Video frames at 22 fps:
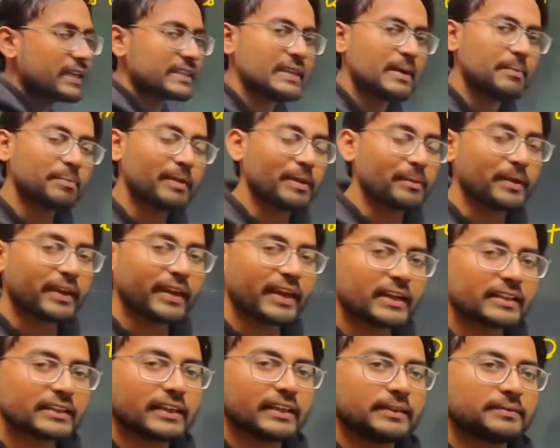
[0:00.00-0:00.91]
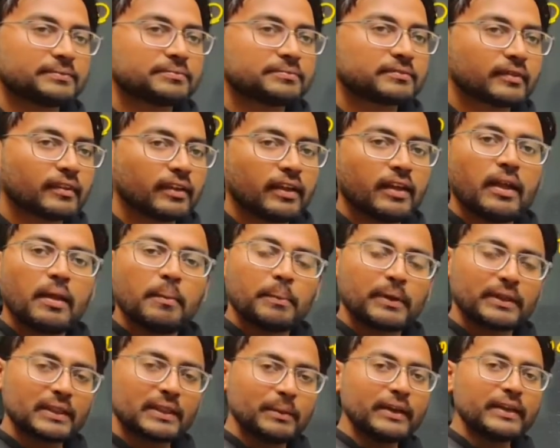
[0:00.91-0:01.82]
एग्जाम्पल में क्या था
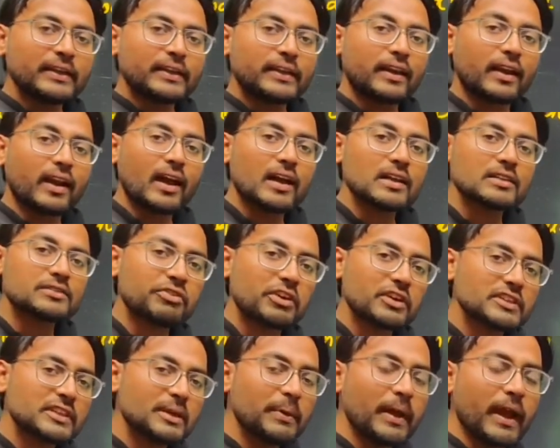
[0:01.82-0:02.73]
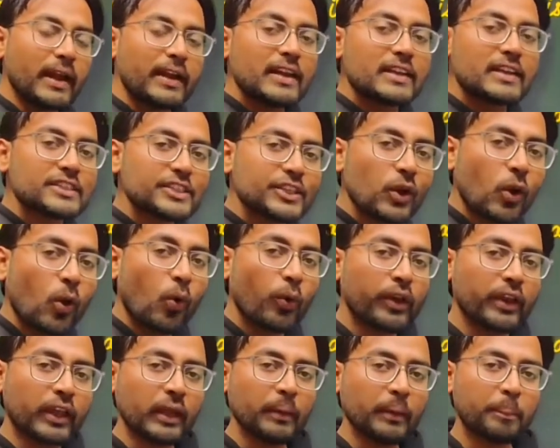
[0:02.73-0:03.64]
मतलब ट्रांसफर जब एनर्जी हो
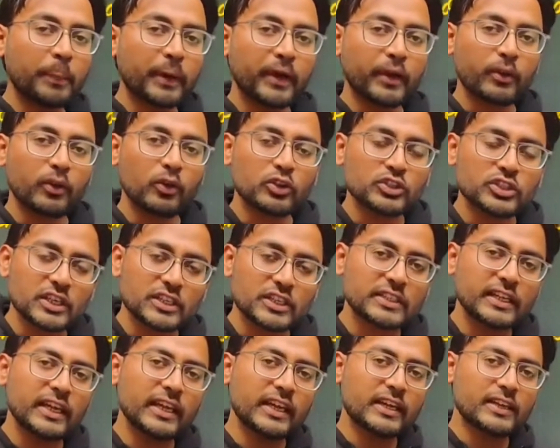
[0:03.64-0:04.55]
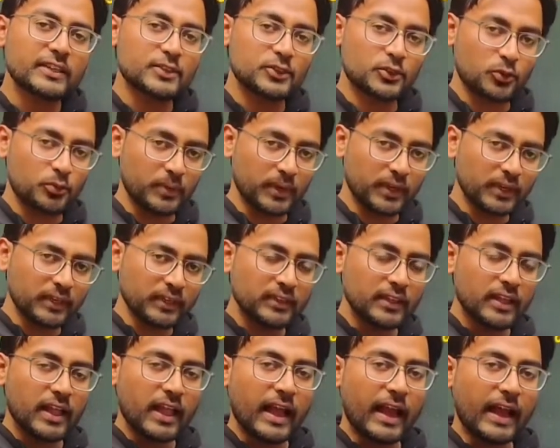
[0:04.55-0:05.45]
रही है प्रोड्यूसर से कंज्यूमर
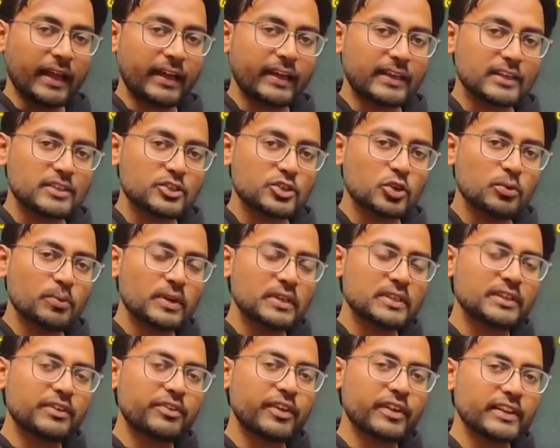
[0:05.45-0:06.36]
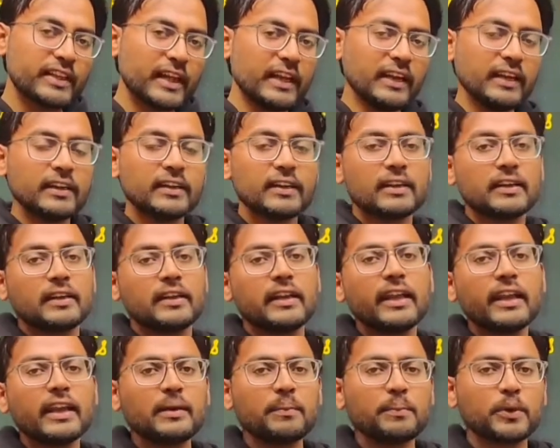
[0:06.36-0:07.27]
एंड कंज्यूमर से फिर देन
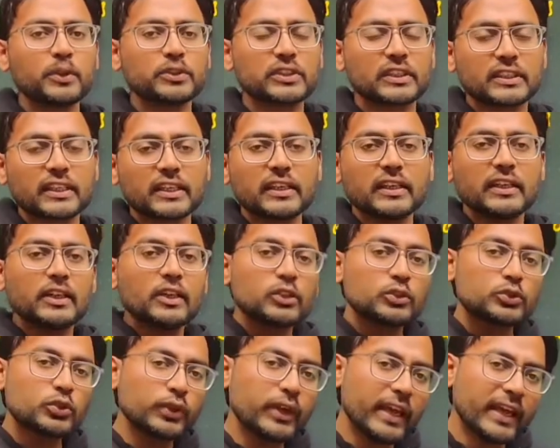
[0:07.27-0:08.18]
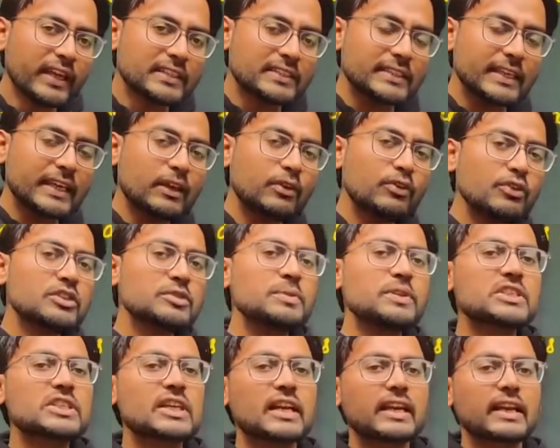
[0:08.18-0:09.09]
डीकम्पोजर तक सो so, ये एक सीक्वेंस में
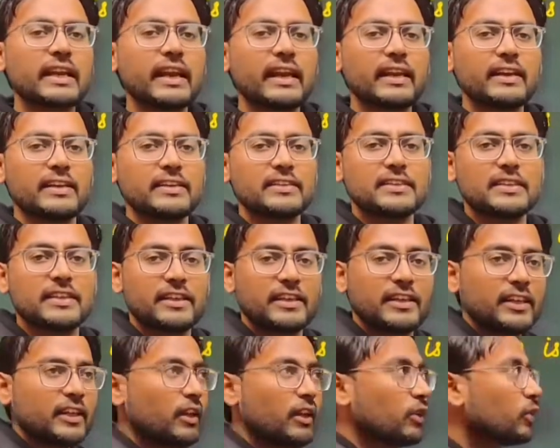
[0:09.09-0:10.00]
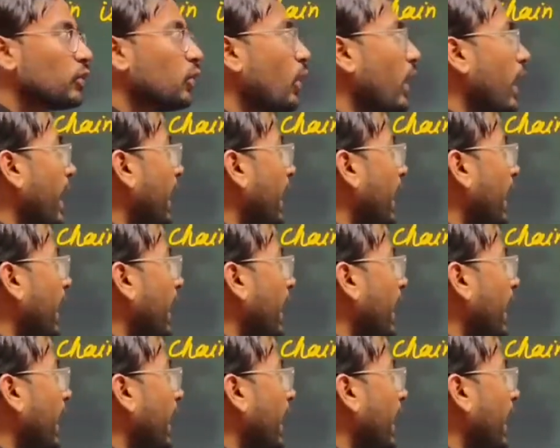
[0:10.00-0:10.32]
चल रही है एनर्जी तो